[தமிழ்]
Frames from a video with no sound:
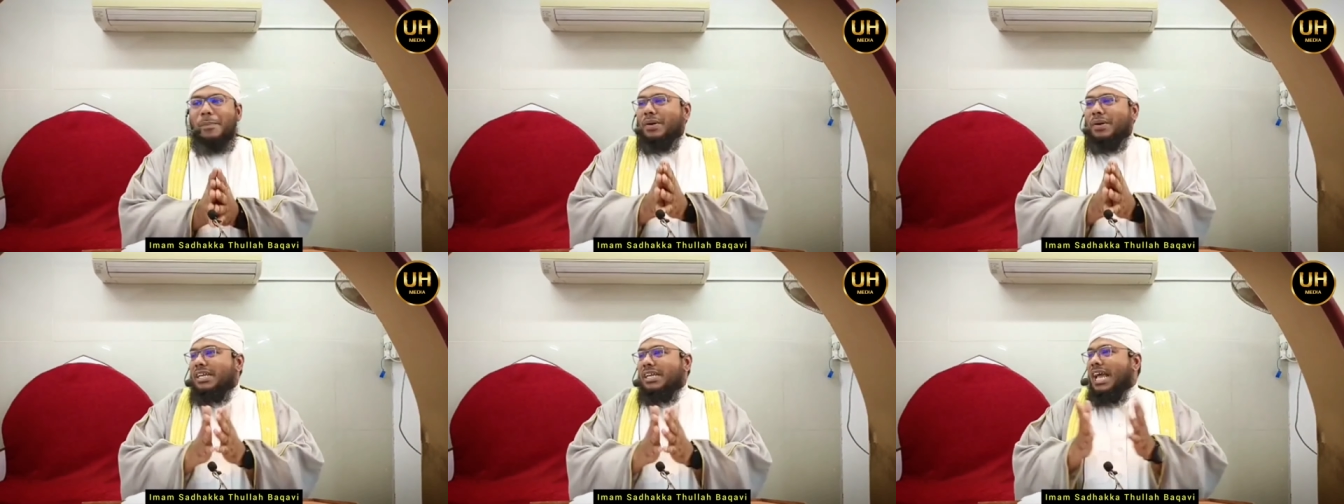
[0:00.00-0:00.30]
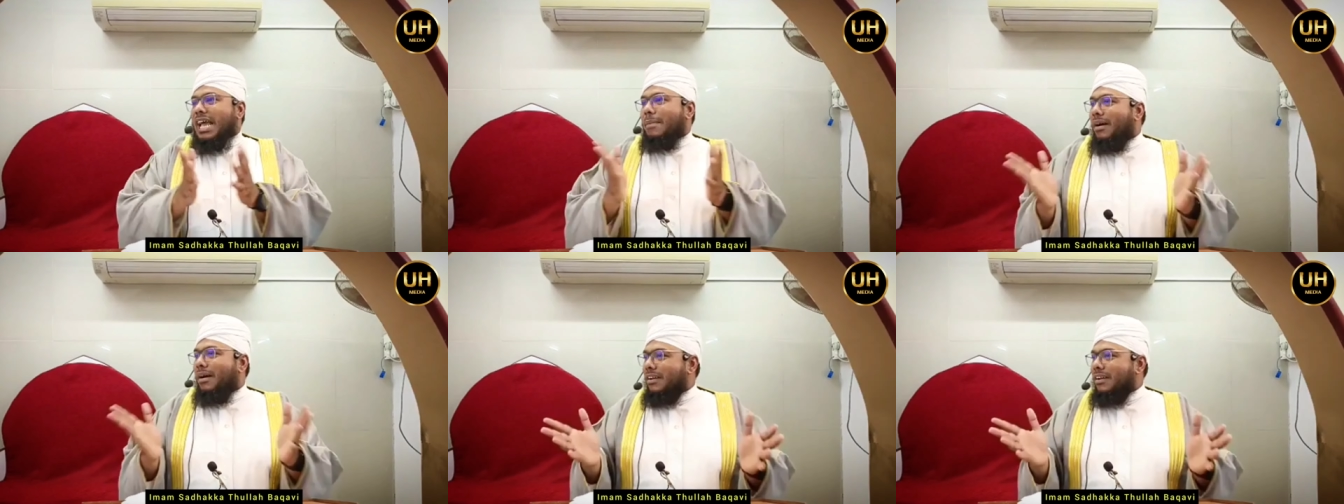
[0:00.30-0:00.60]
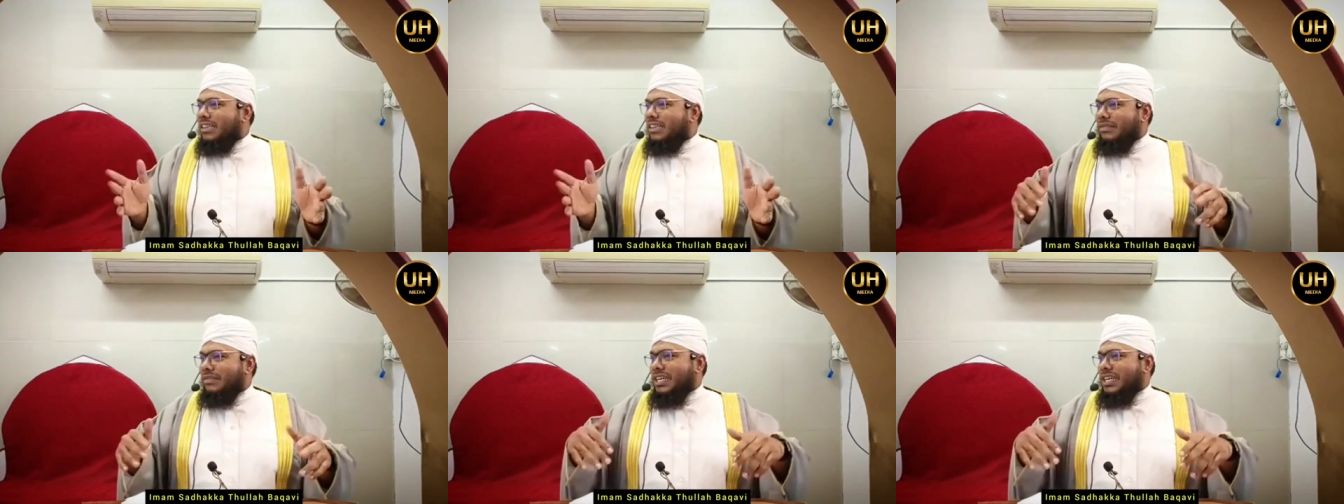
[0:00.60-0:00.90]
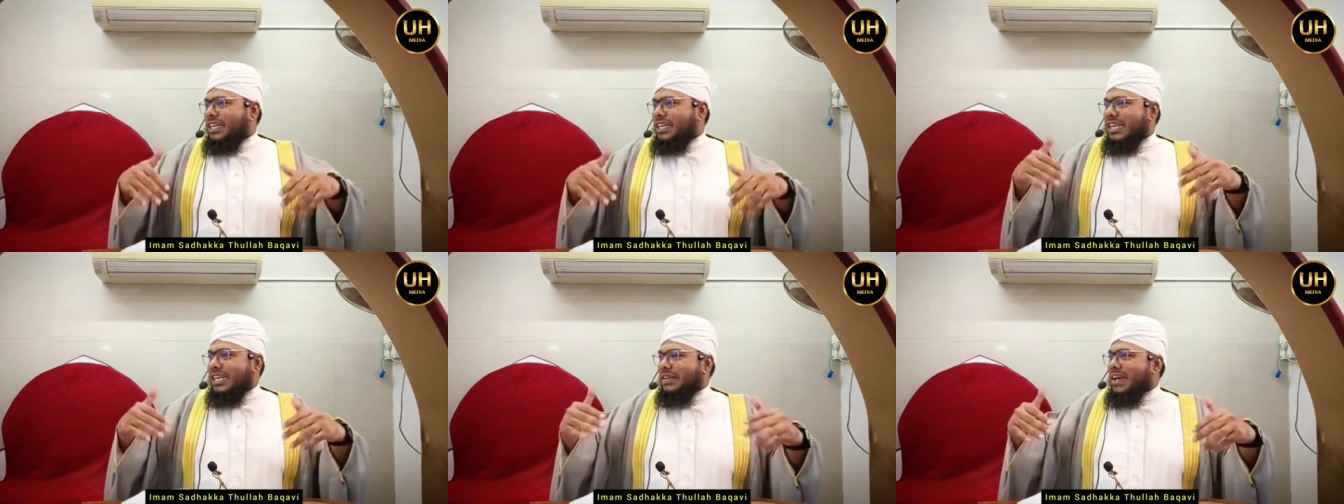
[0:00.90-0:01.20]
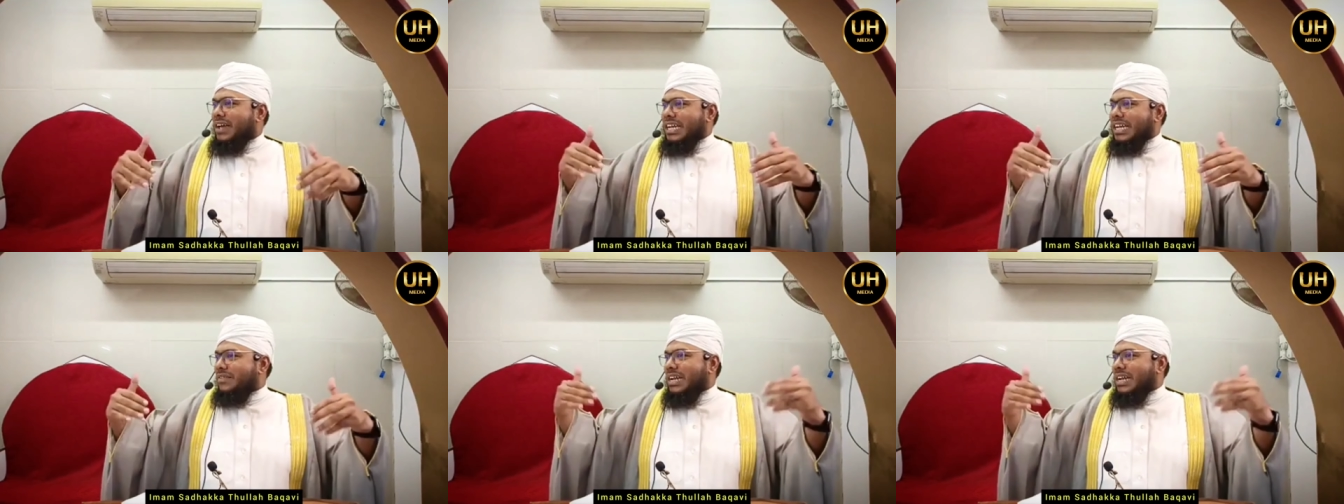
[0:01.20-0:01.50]
அப்படியே அபகரித்து விட்டு
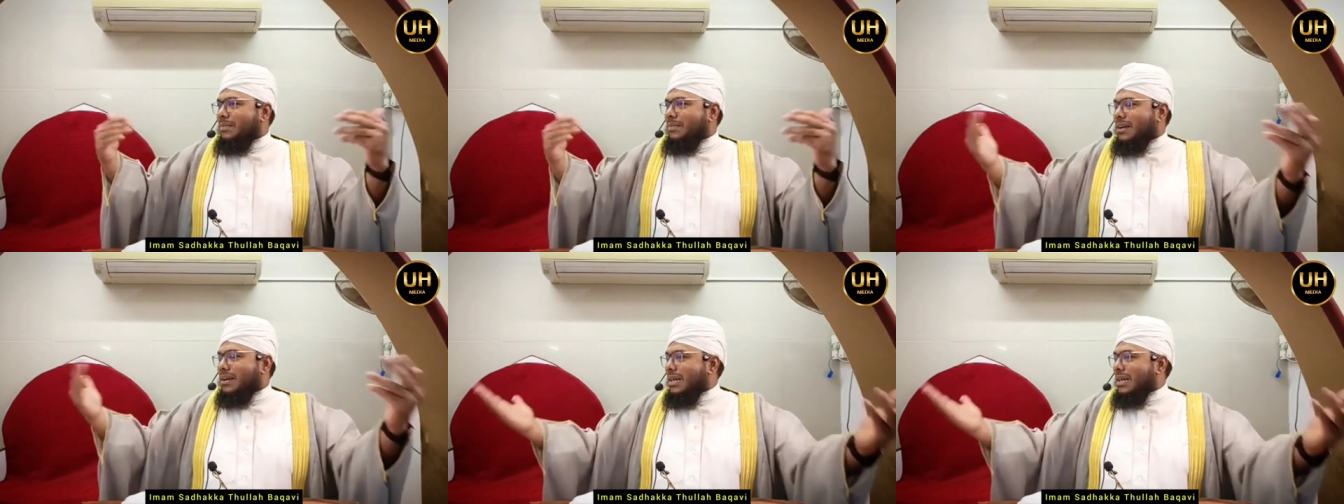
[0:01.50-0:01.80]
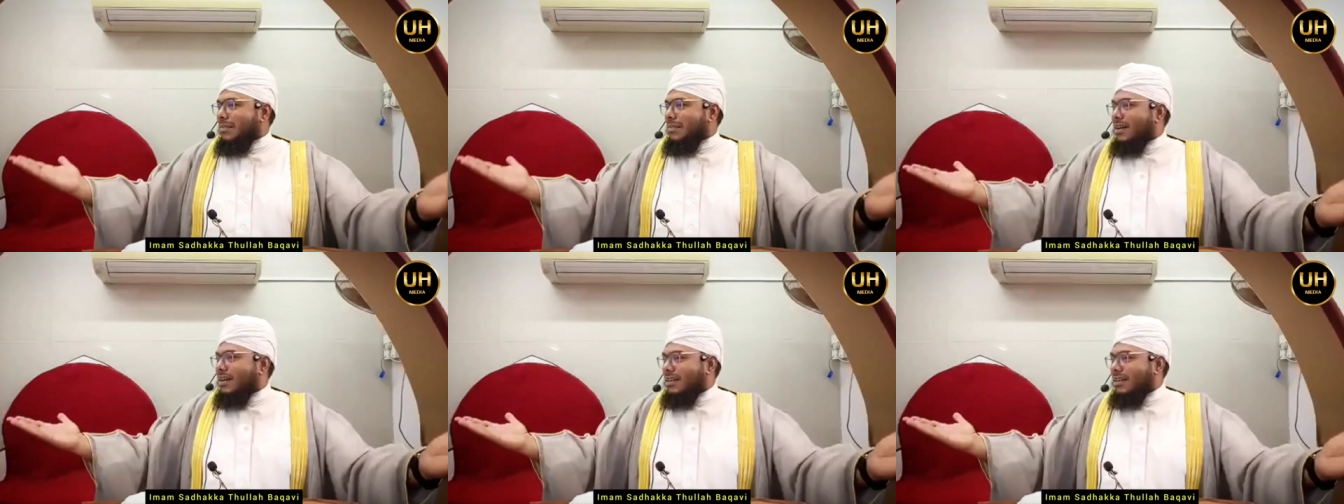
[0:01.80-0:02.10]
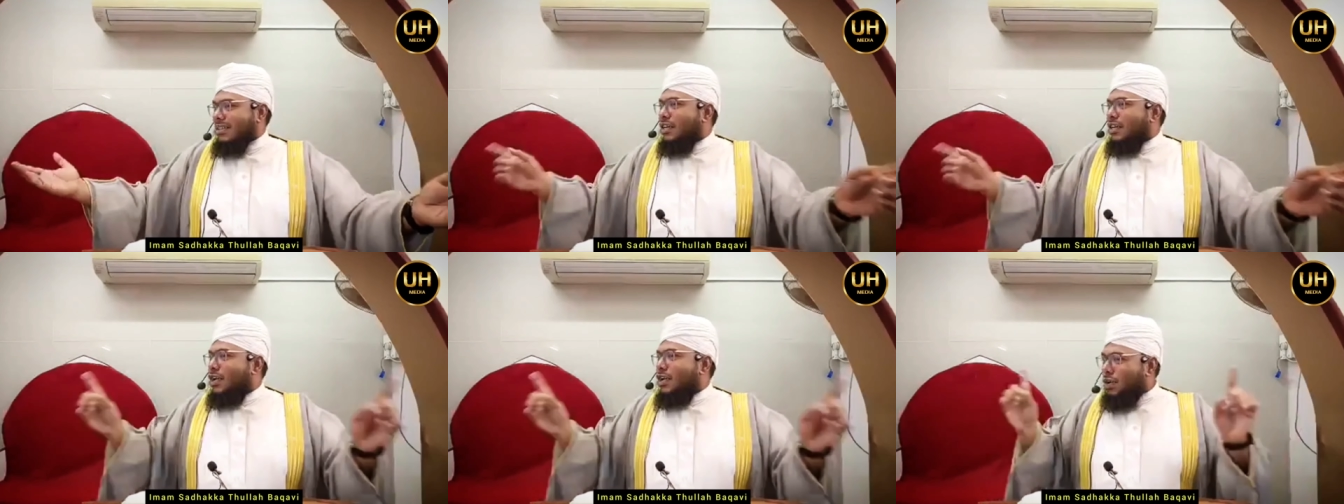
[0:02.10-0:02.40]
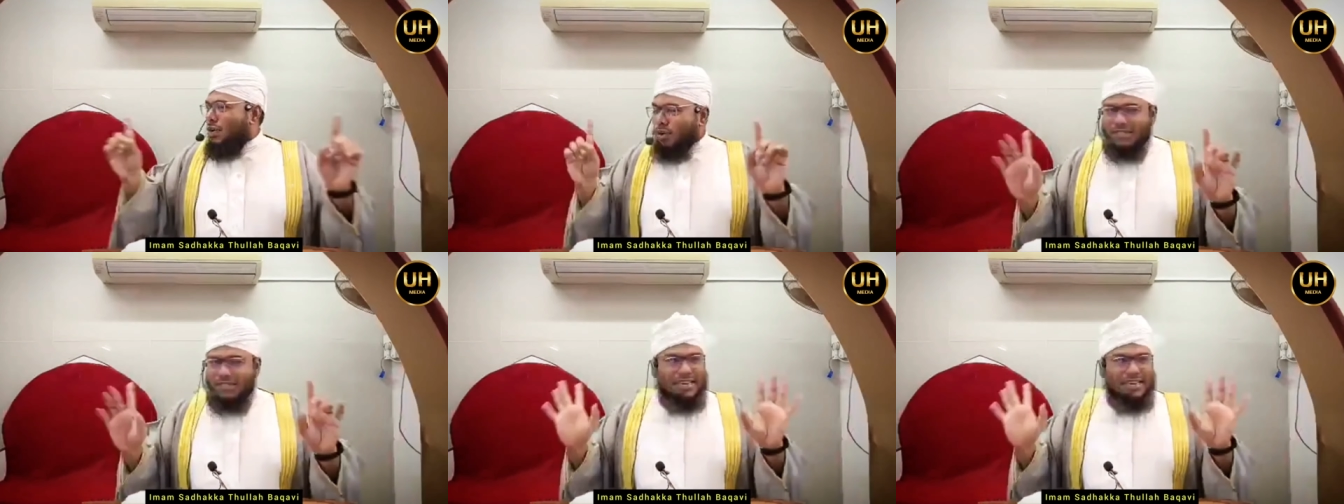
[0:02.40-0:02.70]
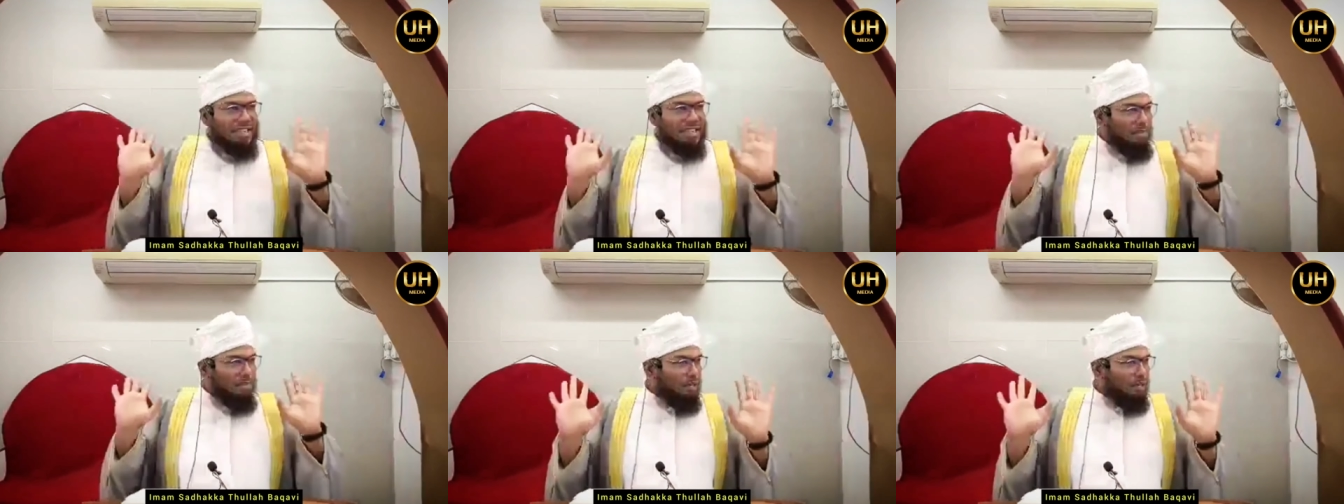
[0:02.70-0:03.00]
இன்னைக்கு வேற வேற மாதிரிலாம் மாறுது ஒரு
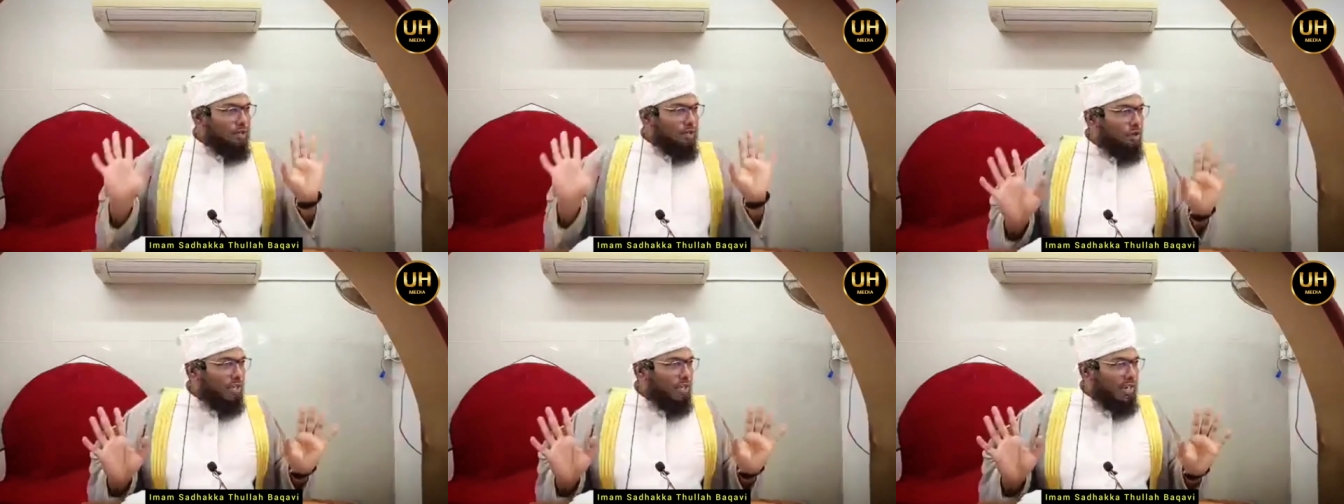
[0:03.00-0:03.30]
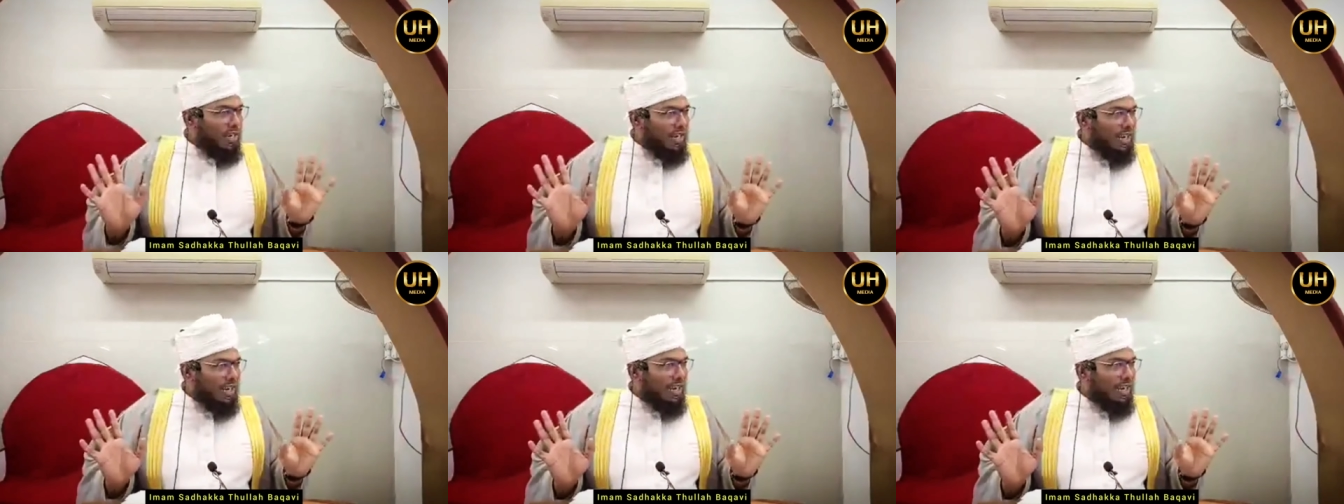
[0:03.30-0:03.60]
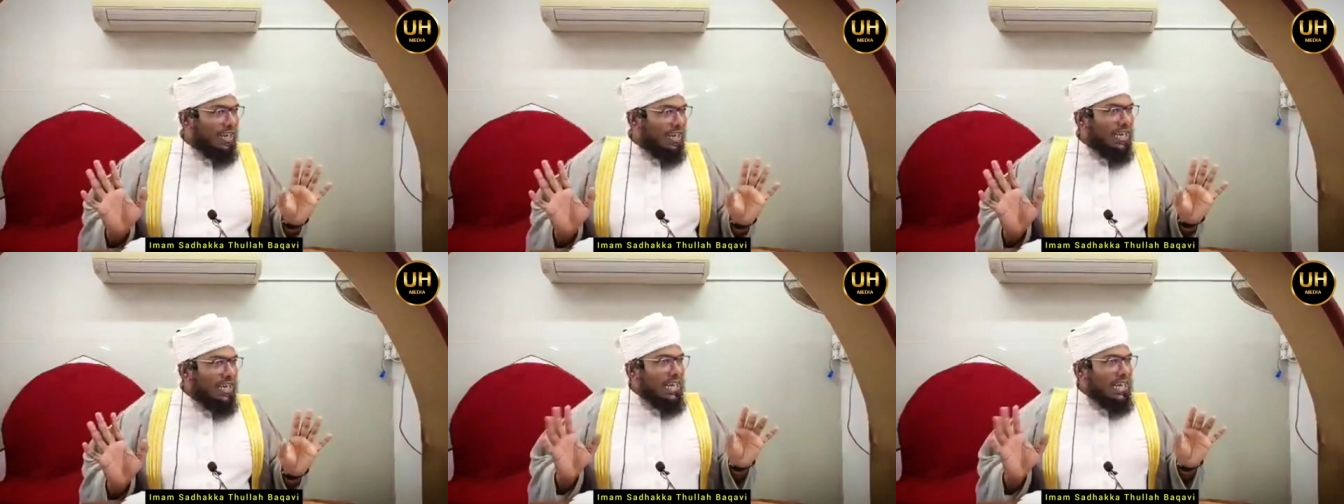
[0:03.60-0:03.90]
செய்தியை மட்டும் சொல்லிக்கிறேன்